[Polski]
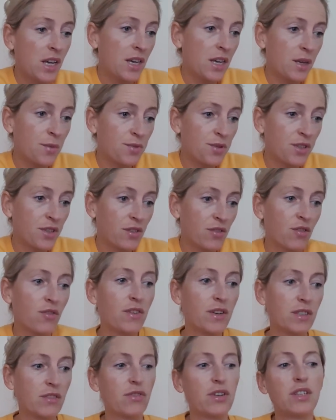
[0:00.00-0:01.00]
E, przyjdę
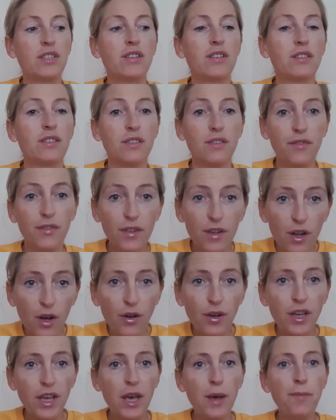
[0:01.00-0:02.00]
do Was właśnie z
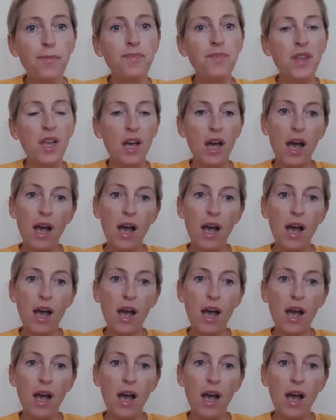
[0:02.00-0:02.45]
vlogiem,